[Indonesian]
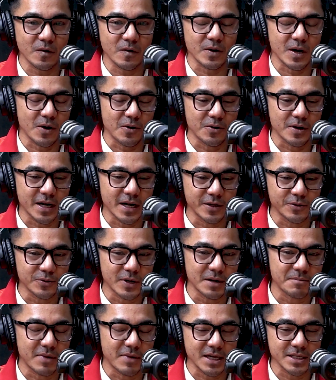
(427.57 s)
Orang-orang itu
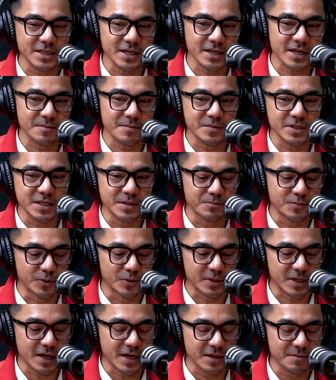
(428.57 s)
kan banyak yang
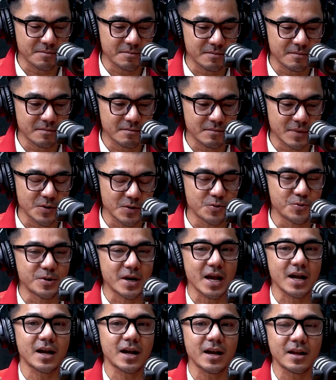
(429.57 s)
menyimpulkan
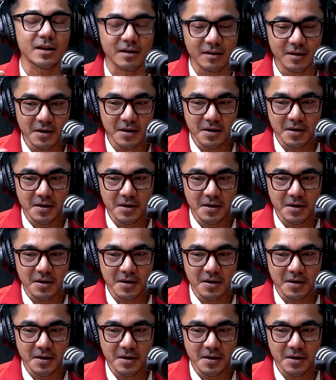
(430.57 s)
menggunakan